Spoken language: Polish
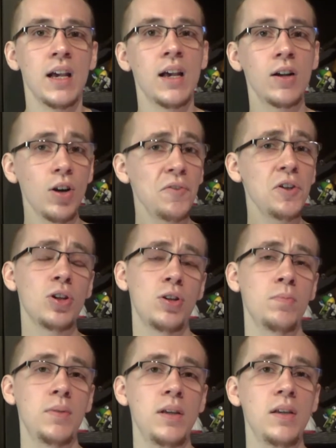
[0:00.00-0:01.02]
Kofi to
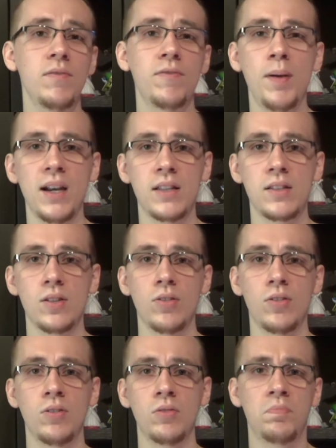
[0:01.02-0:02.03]
robi
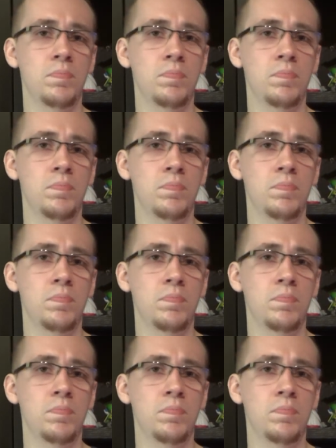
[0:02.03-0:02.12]
bardzo